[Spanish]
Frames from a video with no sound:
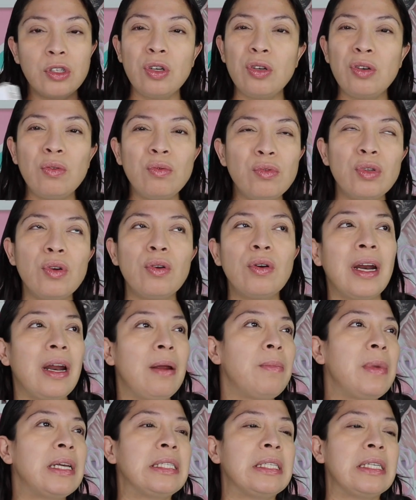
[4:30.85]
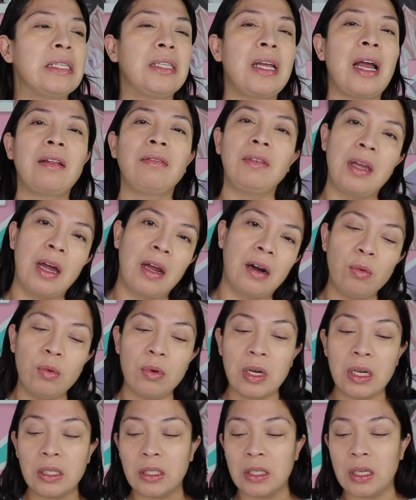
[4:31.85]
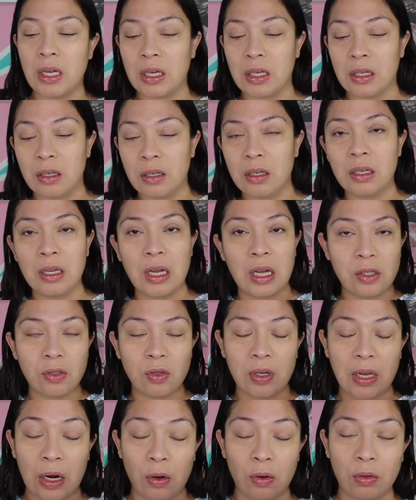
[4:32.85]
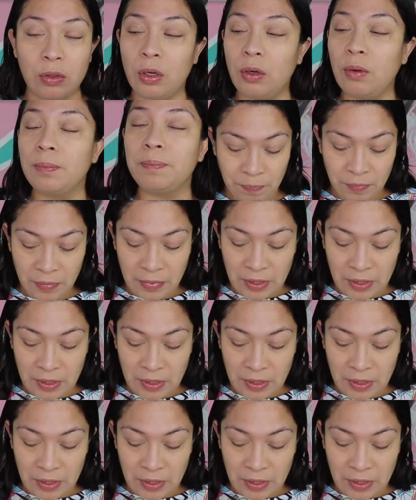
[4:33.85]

Yo no uso cremas este antiarrugas y eh, eso y que el otro.